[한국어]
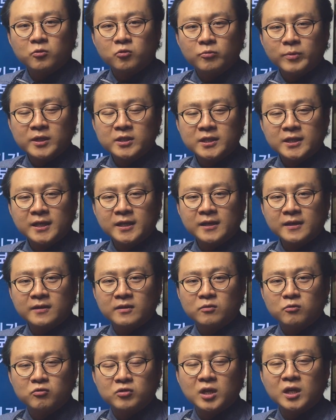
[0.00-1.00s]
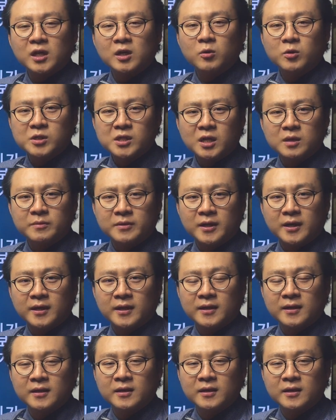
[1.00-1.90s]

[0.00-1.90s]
류마지기 유창길 원장입니다.